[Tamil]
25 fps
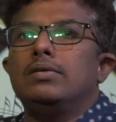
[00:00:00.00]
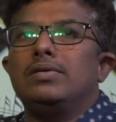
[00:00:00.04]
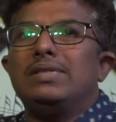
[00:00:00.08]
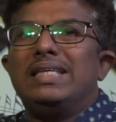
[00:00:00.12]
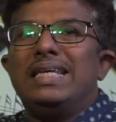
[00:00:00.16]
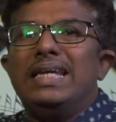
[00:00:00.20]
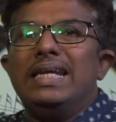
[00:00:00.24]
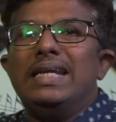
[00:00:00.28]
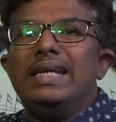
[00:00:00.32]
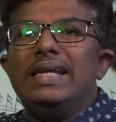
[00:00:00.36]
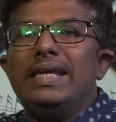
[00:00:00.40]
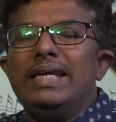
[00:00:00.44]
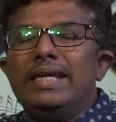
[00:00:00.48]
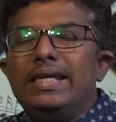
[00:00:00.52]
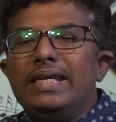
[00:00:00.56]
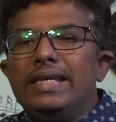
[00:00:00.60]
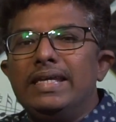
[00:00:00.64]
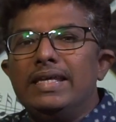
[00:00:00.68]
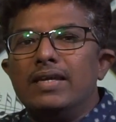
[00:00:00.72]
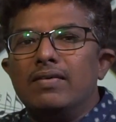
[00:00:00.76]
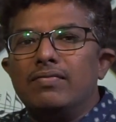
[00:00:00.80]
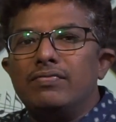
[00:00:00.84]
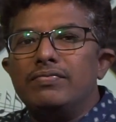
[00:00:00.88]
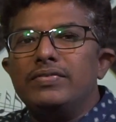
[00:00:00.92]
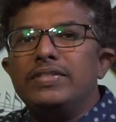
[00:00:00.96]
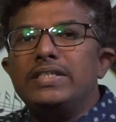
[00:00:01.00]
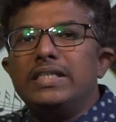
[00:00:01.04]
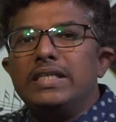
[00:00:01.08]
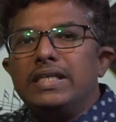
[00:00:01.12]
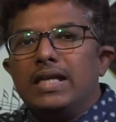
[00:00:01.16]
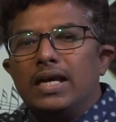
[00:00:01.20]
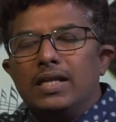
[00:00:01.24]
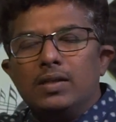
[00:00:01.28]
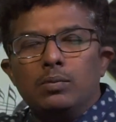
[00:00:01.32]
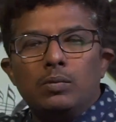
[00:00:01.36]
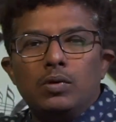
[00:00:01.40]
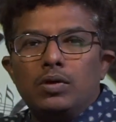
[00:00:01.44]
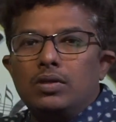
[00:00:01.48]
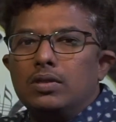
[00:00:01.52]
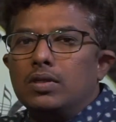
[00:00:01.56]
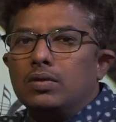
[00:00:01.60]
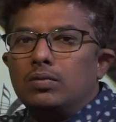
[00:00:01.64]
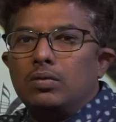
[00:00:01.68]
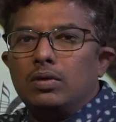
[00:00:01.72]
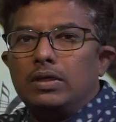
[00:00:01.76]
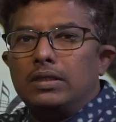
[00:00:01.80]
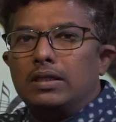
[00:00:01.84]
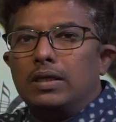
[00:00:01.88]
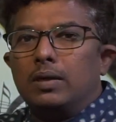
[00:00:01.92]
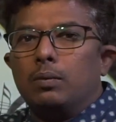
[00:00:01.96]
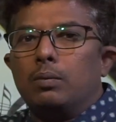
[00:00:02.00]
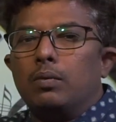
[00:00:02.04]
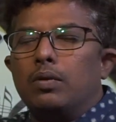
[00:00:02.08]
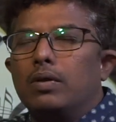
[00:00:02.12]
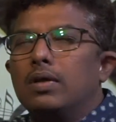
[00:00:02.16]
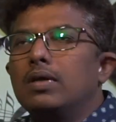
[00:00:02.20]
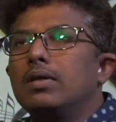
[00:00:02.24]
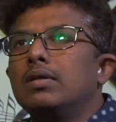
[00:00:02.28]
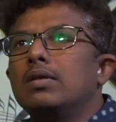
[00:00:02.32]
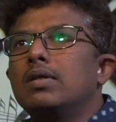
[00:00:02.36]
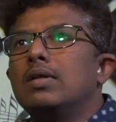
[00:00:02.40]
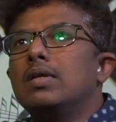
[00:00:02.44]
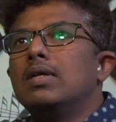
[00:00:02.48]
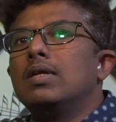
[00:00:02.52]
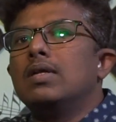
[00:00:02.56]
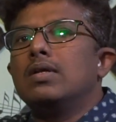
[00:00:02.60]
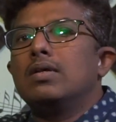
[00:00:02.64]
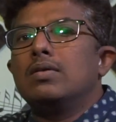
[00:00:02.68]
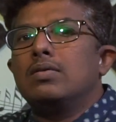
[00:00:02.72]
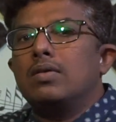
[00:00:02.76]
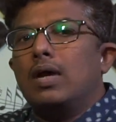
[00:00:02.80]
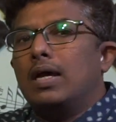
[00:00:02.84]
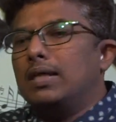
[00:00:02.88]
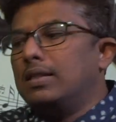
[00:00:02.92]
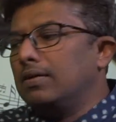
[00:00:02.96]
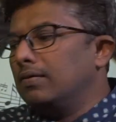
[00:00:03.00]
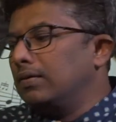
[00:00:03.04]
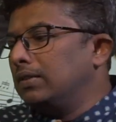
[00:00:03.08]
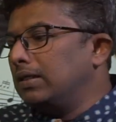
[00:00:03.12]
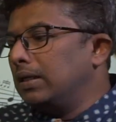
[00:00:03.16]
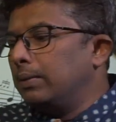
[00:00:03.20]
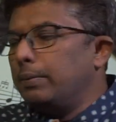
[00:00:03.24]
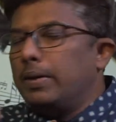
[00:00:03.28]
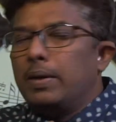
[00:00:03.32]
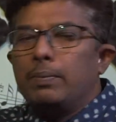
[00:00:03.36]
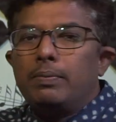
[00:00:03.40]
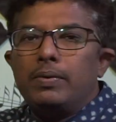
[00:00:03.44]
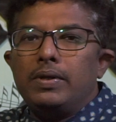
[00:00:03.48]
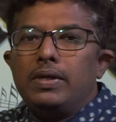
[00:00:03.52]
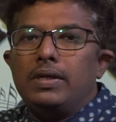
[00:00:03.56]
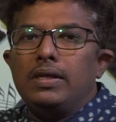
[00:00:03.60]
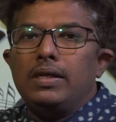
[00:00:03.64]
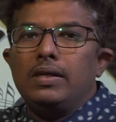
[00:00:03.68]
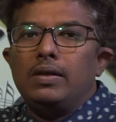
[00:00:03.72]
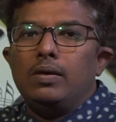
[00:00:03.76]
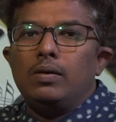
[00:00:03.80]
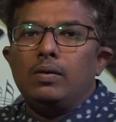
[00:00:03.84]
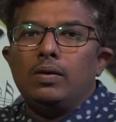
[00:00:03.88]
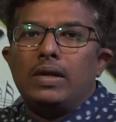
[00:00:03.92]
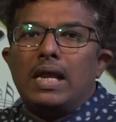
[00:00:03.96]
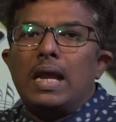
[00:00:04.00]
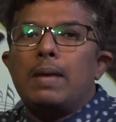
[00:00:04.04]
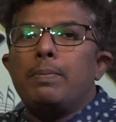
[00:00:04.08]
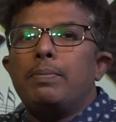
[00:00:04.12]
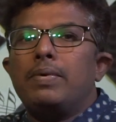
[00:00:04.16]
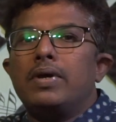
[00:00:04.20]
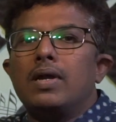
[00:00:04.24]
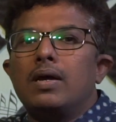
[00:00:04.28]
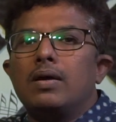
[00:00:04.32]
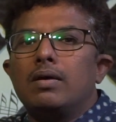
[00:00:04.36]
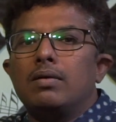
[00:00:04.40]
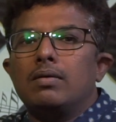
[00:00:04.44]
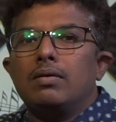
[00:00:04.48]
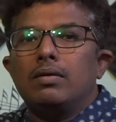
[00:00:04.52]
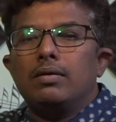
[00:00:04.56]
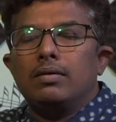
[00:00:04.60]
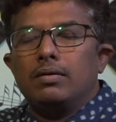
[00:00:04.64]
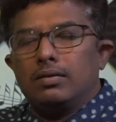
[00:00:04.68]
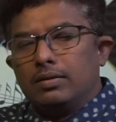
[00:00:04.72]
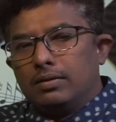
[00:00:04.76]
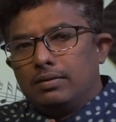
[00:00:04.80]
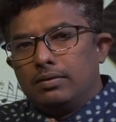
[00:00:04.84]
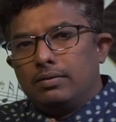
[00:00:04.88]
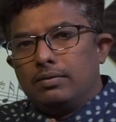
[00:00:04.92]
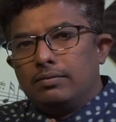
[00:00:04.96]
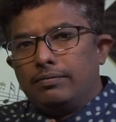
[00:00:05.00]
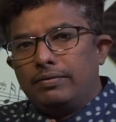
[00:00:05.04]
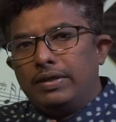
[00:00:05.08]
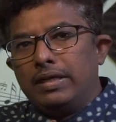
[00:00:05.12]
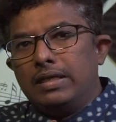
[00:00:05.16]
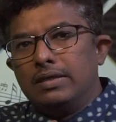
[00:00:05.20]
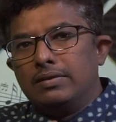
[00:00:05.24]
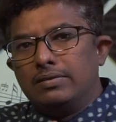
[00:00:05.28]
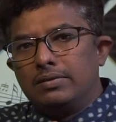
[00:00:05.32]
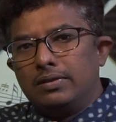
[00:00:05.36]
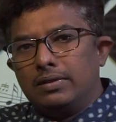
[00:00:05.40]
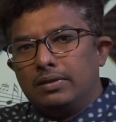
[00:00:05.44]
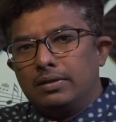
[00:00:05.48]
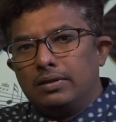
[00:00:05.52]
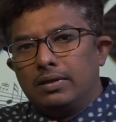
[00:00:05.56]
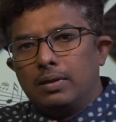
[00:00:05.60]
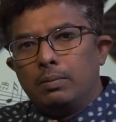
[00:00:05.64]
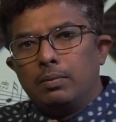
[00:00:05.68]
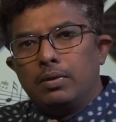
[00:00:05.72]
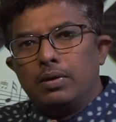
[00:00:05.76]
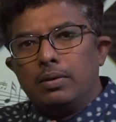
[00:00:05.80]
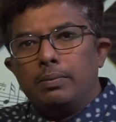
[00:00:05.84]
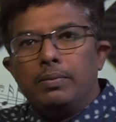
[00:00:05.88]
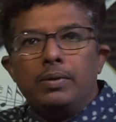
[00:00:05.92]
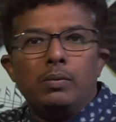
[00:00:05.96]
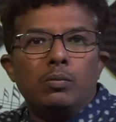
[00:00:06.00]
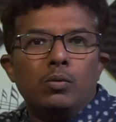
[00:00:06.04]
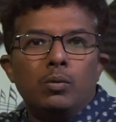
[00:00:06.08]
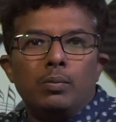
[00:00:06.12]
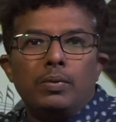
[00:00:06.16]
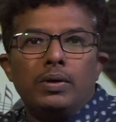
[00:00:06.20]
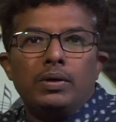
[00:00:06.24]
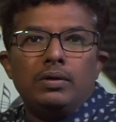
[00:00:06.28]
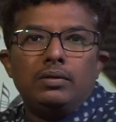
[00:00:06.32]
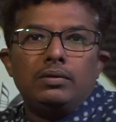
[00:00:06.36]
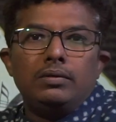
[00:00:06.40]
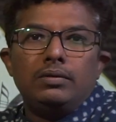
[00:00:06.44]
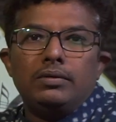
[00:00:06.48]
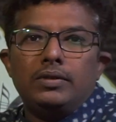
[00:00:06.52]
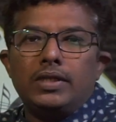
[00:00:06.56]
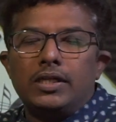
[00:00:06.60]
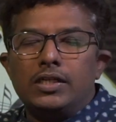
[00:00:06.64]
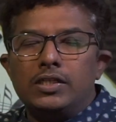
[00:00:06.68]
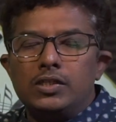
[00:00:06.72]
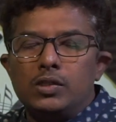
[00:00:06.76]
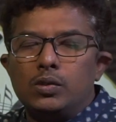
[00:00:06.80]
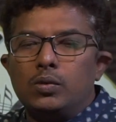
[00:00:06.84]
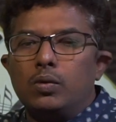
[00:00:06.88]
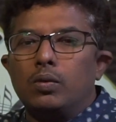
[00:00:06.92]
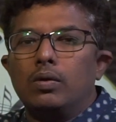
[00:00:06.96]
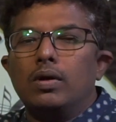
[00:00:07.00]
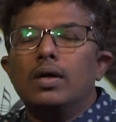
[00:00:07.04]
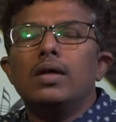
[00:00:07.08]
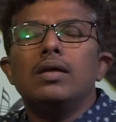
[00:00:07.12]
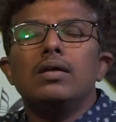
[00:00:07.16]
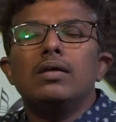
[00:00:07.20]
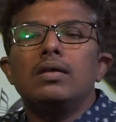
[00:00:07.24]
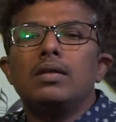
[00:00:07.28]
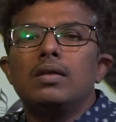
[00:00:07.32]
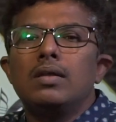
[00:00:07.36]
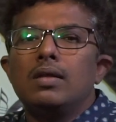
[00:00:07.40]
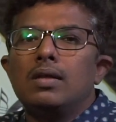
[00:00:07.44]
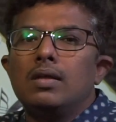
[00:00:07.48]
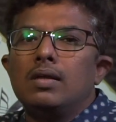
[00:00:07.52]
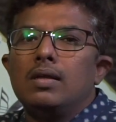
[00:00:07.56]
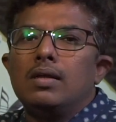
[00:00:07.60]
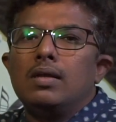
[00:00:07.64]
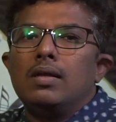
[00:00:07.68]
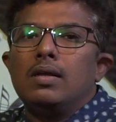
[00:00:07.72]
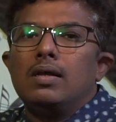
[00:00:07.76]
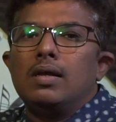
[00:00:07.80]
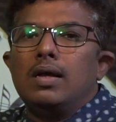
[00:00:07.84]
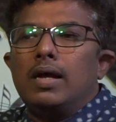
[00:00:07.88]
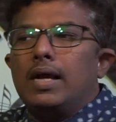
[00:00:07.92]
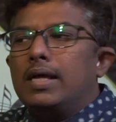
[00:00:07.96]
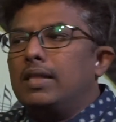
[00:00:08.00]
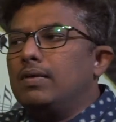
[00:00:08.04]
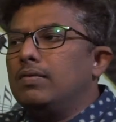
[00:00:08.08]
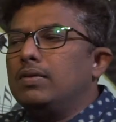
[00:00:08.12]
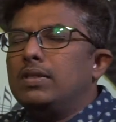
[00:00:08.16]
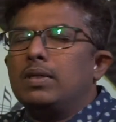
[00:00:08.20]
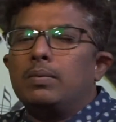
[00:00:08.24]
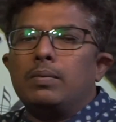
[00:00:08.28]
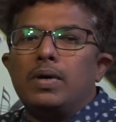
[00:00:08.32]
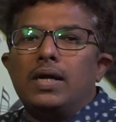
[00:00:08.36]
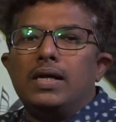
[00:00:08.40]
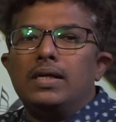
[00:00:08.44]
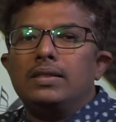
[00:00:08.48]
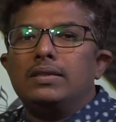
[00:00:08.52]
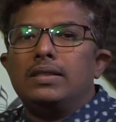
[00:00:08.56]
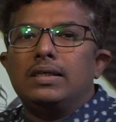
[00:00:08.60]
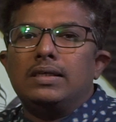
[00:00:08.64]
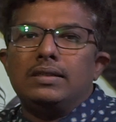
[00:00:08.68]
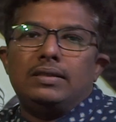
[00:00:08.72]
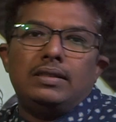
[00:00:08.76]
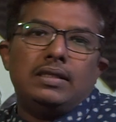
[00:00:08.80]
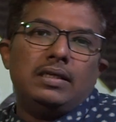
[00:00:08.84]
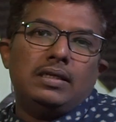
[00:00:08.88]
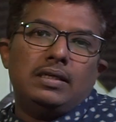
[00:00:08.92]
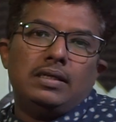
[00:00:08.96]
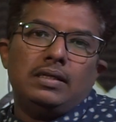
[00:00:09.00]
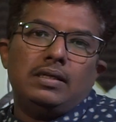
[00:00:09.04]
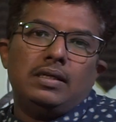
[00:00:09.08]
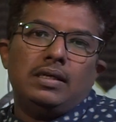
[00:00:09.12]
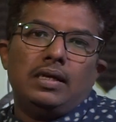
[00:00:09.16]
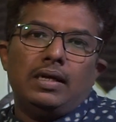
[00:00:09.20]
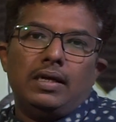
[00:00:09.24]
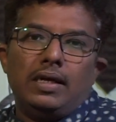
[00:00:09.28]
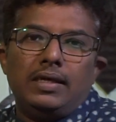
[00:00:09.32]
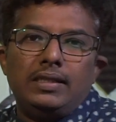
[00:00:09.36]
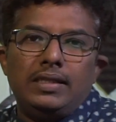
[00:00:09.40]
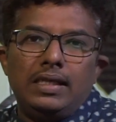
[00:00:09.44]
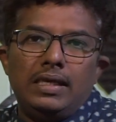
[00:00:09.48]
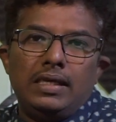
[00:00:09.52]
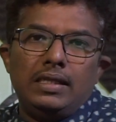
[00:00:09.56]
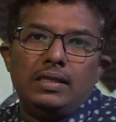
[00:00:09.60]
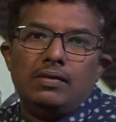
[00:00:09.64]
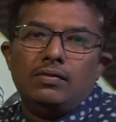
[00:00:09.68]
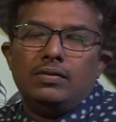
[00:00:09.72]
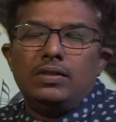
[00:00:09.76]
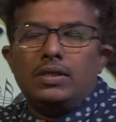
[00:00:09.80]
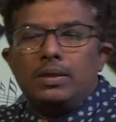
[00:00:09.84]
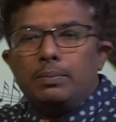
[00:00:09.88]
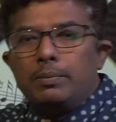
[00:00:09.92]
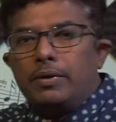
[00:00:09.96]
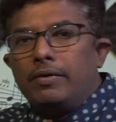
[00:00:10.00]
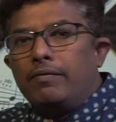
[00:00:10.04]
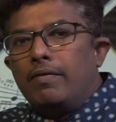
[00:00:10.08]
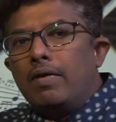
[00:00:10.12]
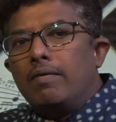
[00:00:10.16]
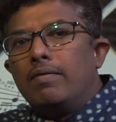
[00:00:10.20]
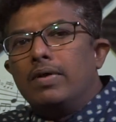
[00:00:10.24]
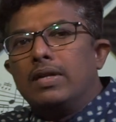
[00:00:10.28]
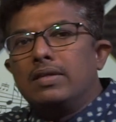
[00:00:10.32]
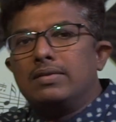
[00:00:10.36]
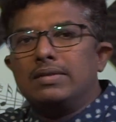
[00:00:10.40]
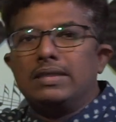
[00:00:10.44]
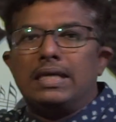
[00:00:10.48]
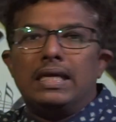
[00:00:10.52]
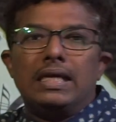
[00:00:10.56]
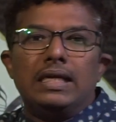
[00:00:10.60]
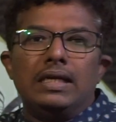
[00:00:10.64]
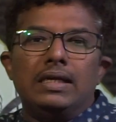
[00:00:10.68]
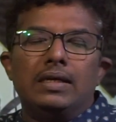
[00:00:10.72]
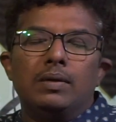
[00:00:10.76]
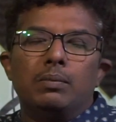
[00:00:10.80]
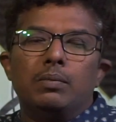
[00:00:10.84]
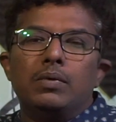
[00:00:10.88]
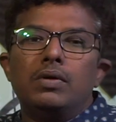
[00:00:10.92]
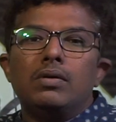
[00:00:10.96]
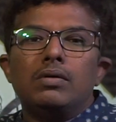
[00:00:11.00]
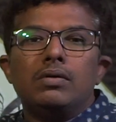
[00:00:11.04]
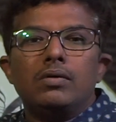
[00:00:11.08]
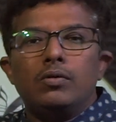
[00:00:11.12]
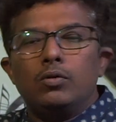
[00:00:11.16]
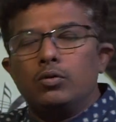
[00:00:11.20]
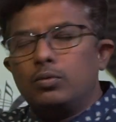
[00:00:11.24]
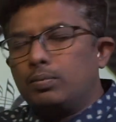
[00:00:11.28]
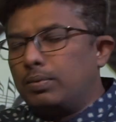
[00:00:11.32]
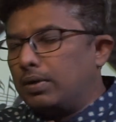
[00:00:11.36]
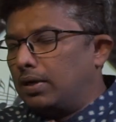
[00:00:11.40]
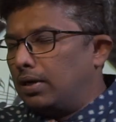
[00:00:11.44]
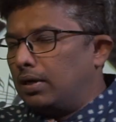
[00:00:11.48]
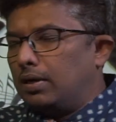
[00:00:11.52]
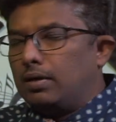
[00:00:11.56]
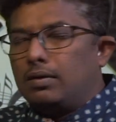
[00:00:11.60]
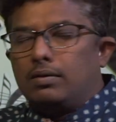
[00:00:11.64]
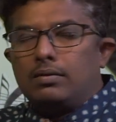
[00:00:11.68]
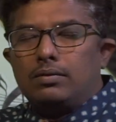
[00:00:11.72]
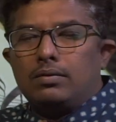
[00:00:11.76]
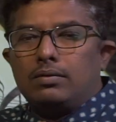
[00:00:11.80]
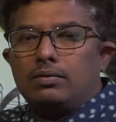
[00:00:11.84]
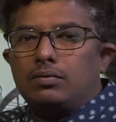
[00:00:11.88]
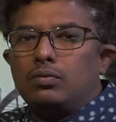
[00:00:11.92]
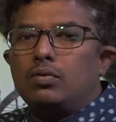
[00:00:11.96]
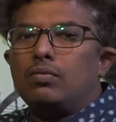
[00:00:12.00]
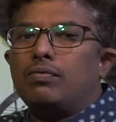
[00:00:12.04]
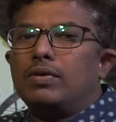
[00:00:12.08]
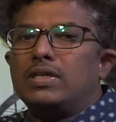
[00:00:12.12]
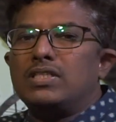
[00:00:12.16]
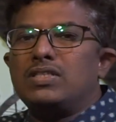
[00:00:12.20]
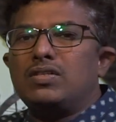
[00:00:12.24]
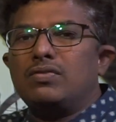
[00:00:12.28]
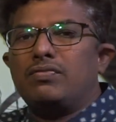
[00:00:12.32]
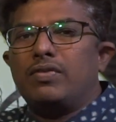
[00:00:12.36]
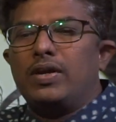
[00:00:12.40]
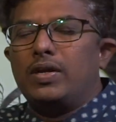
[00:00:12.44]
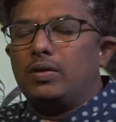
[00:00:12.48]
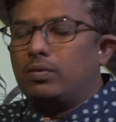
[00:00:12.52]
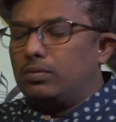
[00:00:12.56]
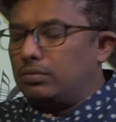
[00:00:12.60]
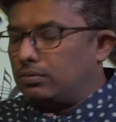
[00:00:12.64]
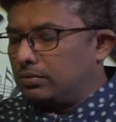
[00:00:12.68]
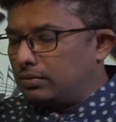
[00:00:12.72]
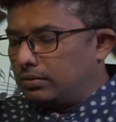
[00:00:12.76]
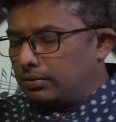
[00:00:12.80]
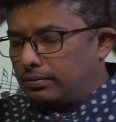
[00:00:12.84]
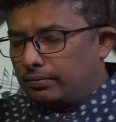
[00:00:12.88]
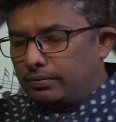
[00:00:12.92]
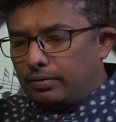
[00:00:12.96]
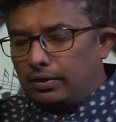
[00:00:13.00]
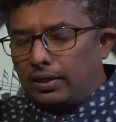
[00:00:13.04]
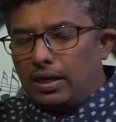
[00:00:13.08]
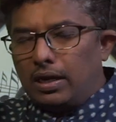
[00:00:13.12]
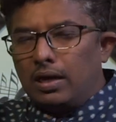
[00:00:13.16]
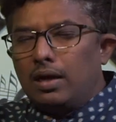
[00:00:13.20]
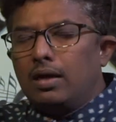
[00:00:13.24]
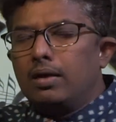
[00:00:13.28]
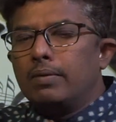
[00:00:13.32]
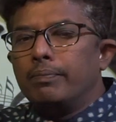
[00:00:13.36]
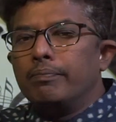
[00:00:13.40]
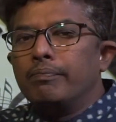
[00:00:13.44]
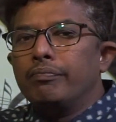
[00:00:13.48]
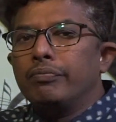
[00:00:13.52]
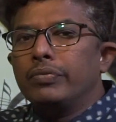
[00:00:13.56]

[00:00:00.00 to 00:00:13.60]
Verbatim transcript: சிடிஇஎஃப்ஜி e, அது மட்டும் தான் சொல்லி தர போகிறேன் ஸோ அதை வந்து நம்ம எப்படி ரேப்பிடாக ஃபிங்கர்ஸ் நம்ம எப்படி மூமெண்ட் தெரிஞ்சுக்கிட்டோன்னா அதை வந்து நம்ம அடுத்தடுத்த அதே இதை வந்து நம்ம வெவ்வேறு ஸ்கேலில் நம்ம யூஸ் பண்ணலாம் ஸோ ஃபஸ்ட்டு ஃபைவ் நோட்ஸ் ஓகேங்களா